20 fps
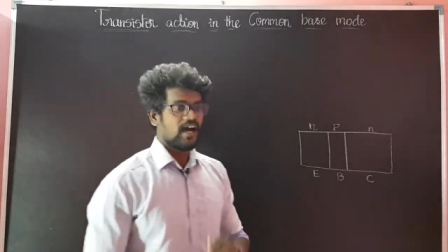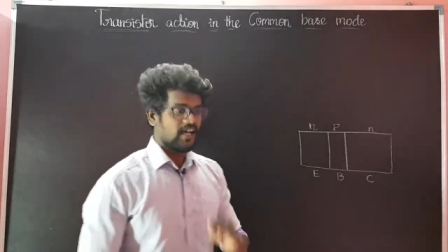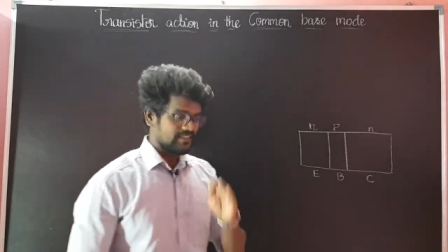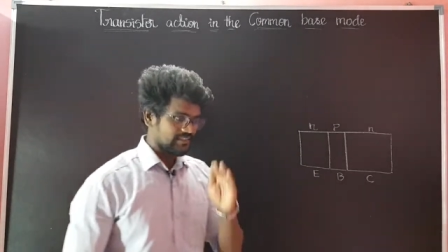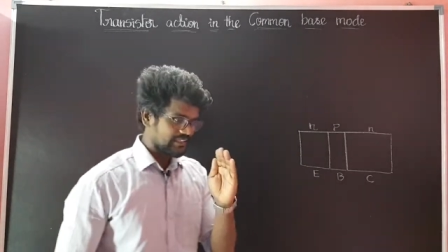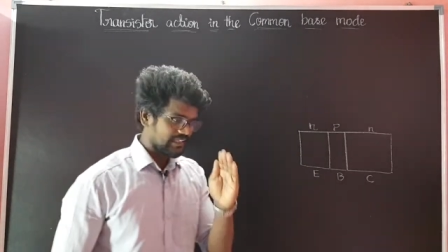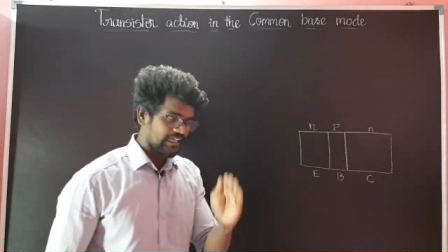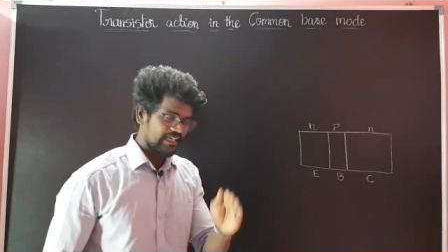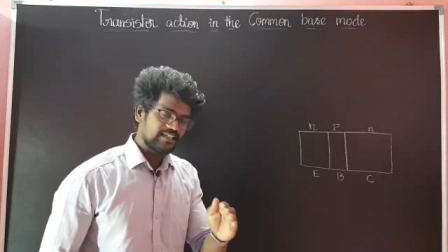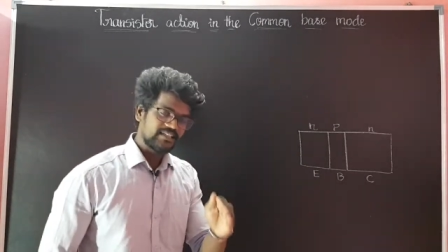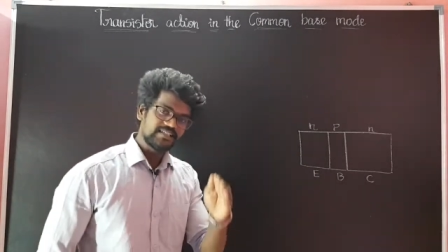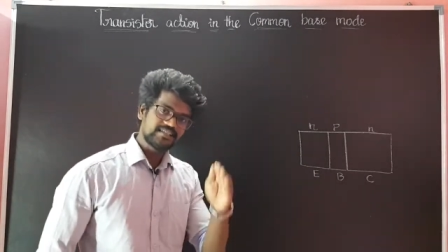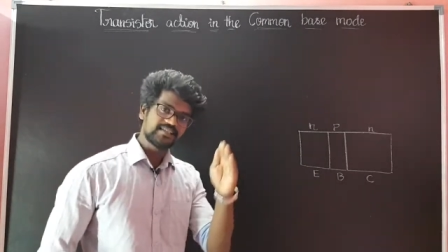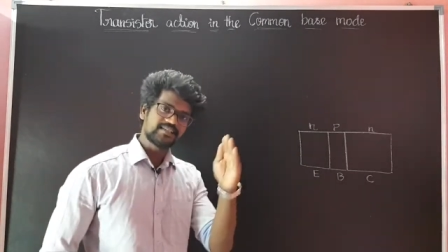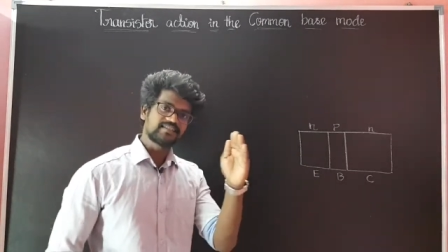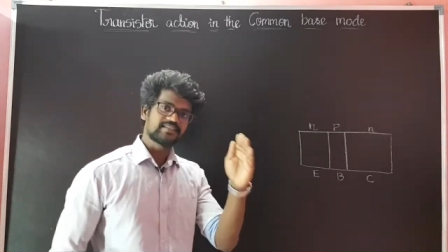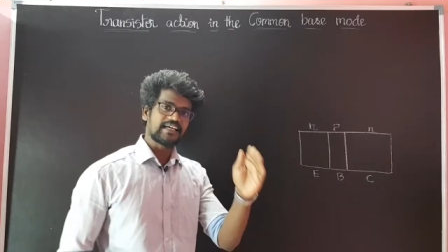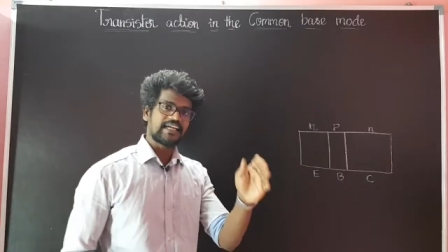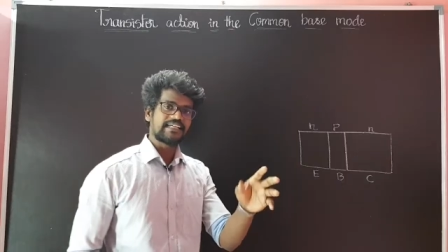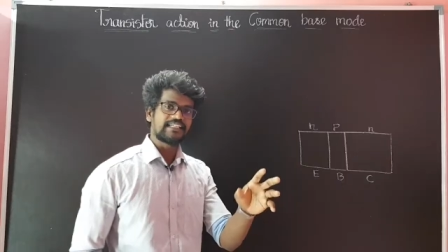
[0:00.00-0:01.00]
அந்த
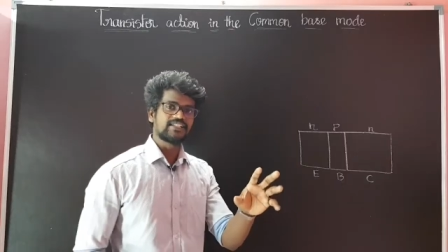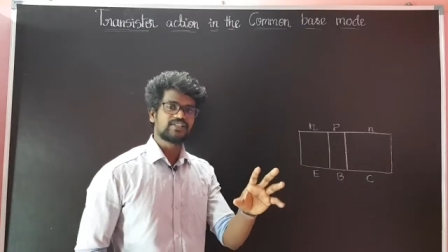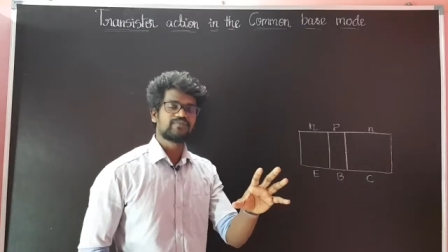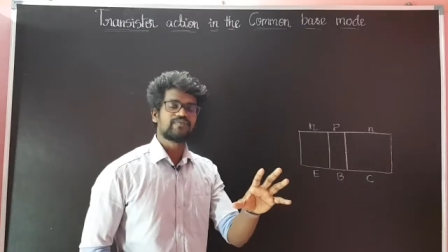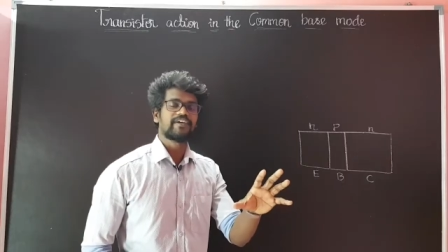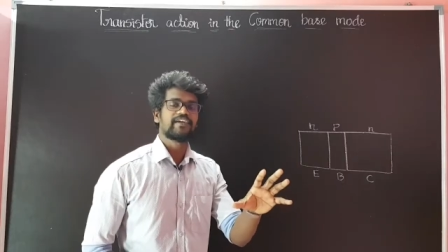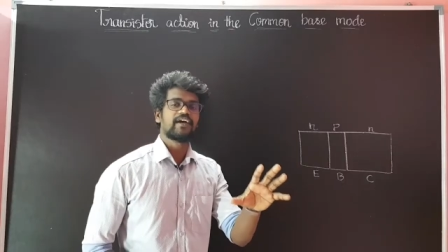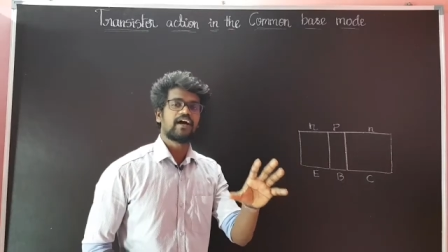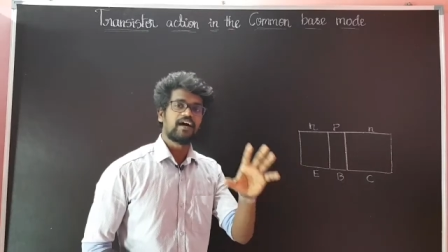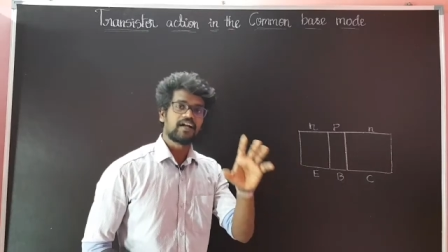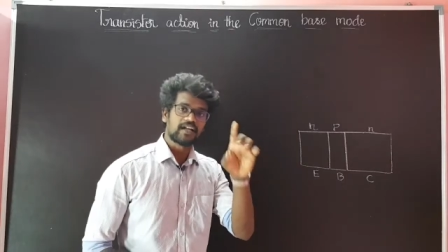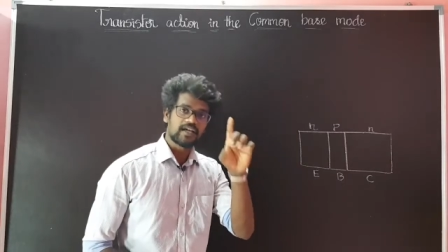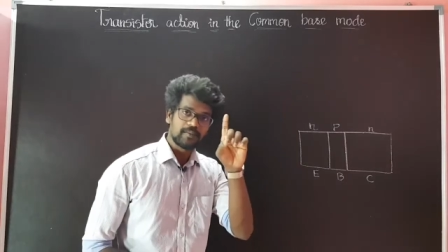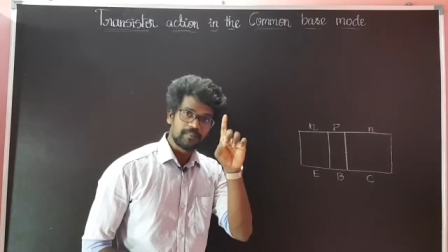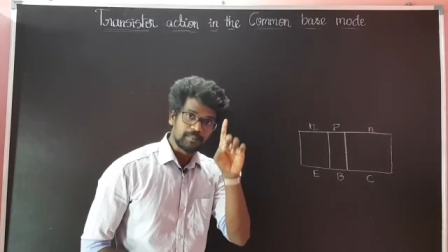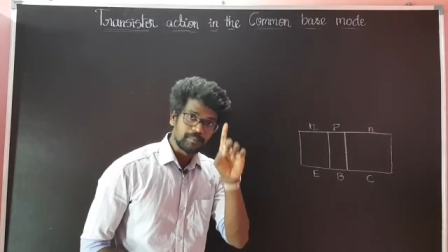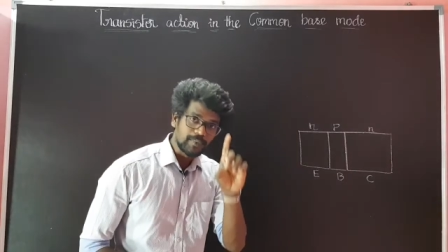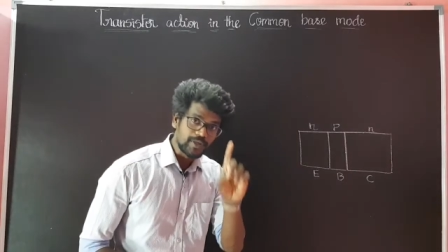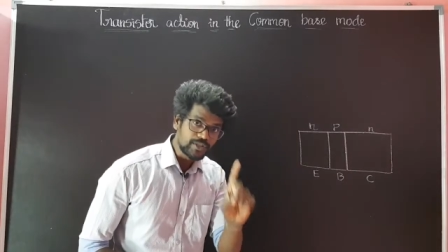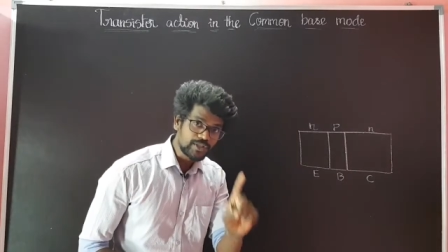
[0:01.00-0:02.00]
கண்டிஷன் சாட்டிஸ்ஃபை
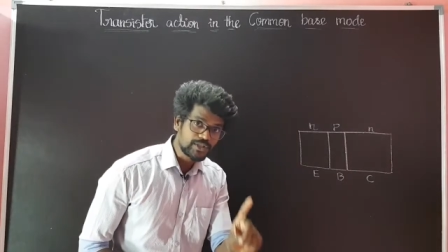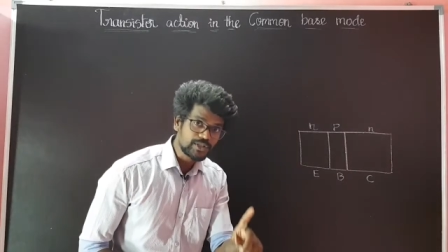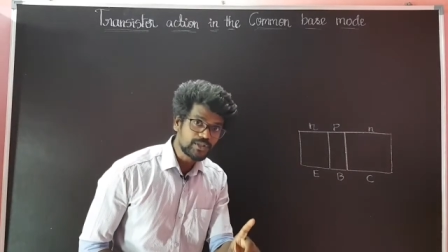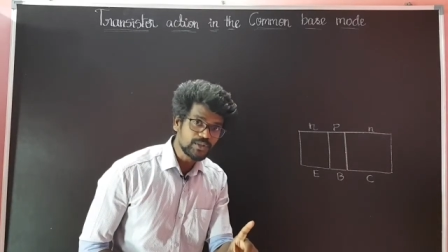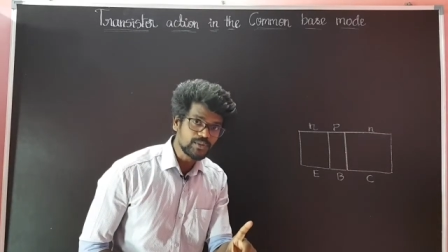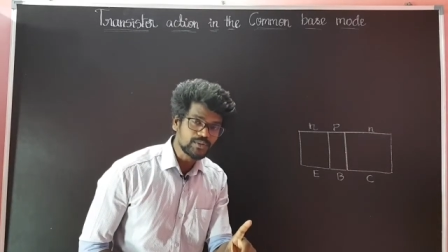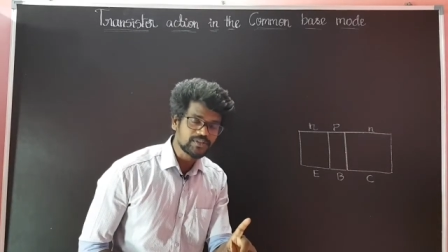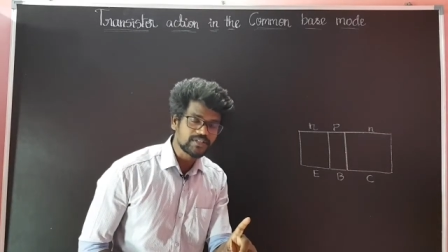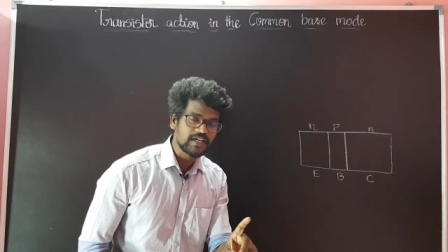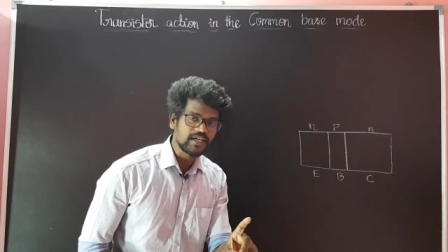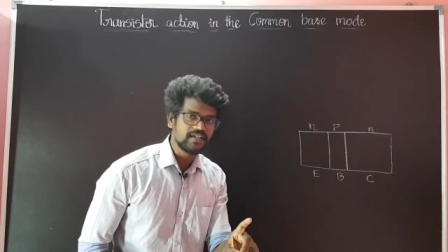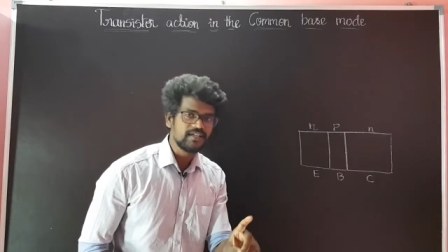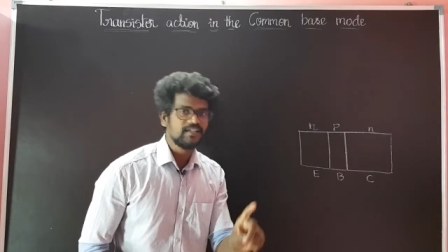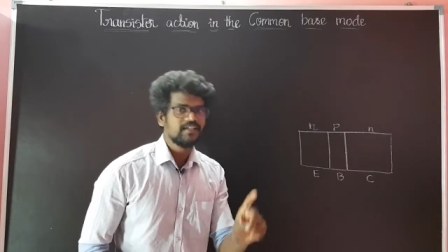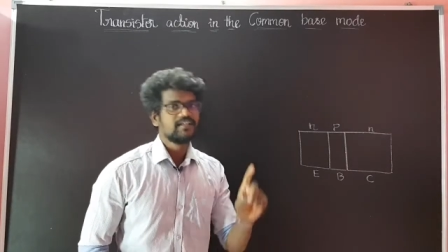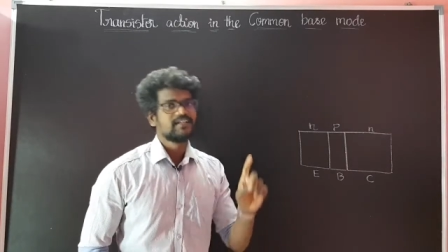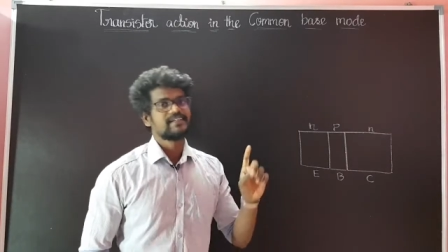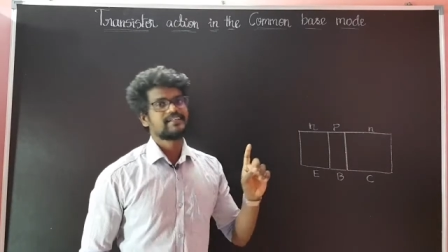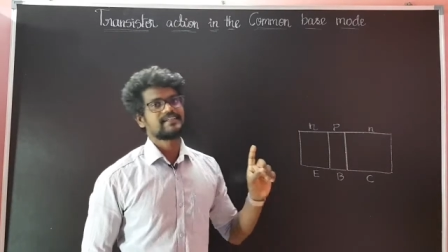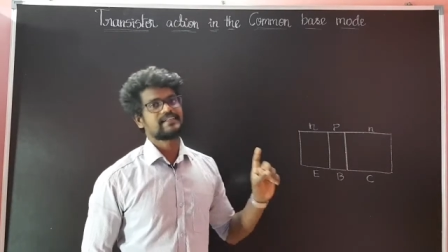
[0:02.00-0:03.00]
ஆனால் மட்டும்தான்
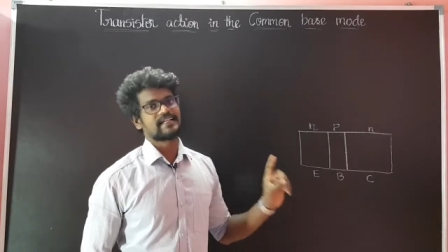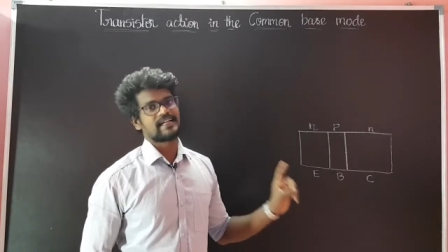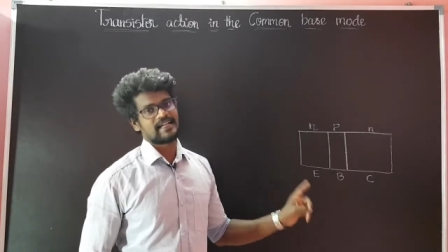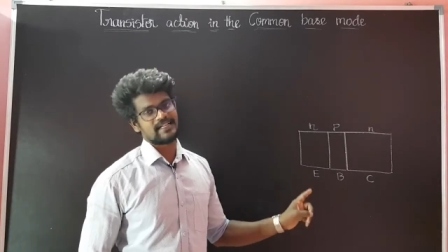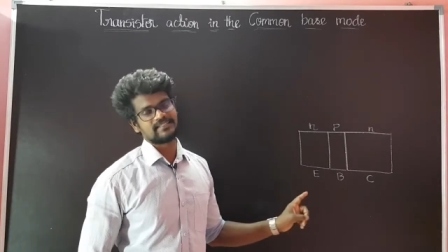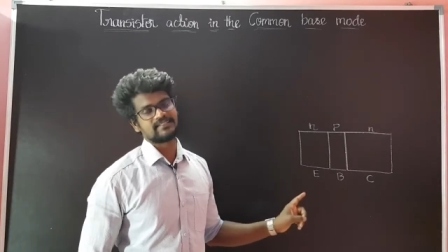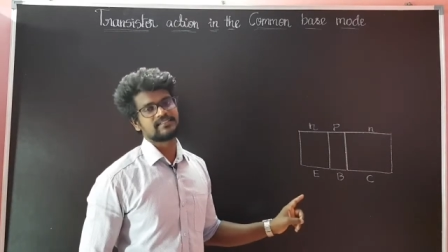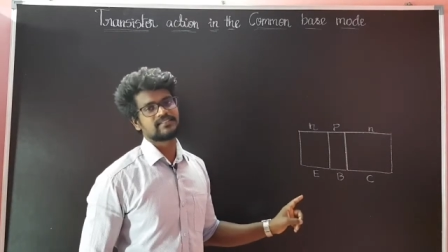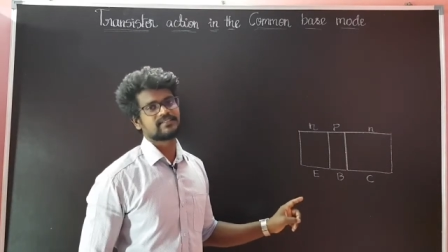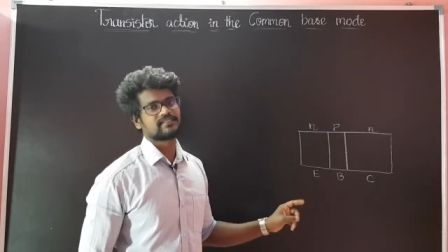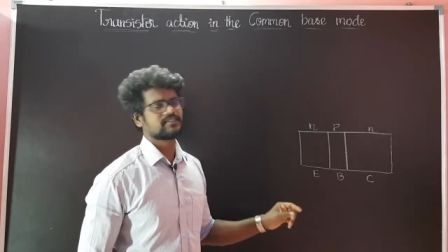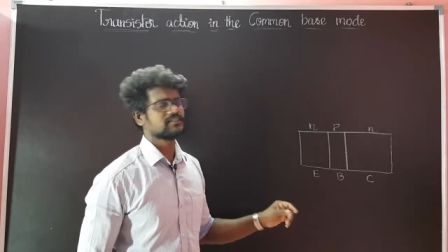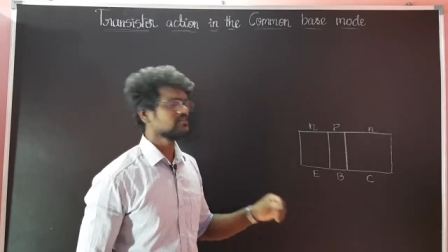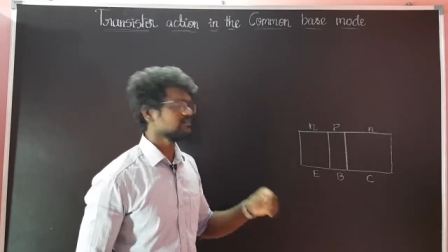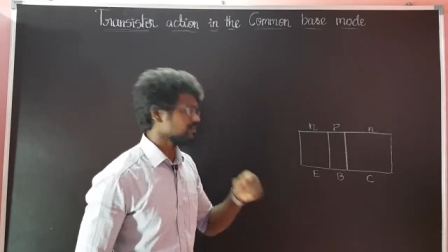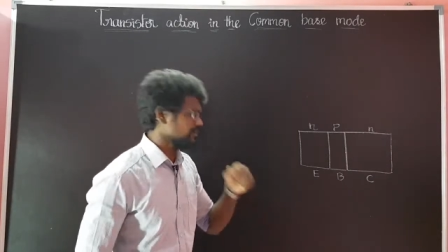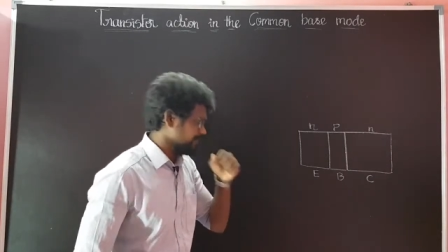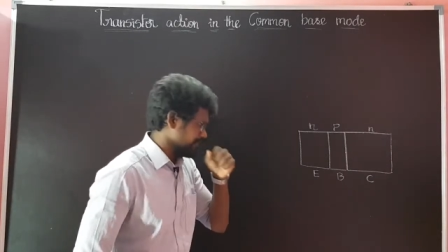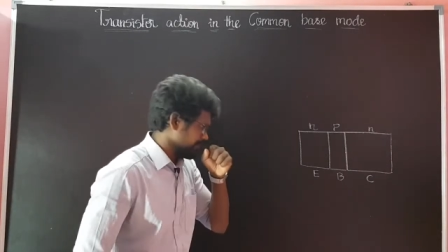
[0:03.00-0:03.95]
டிரான்சிஸ்டர்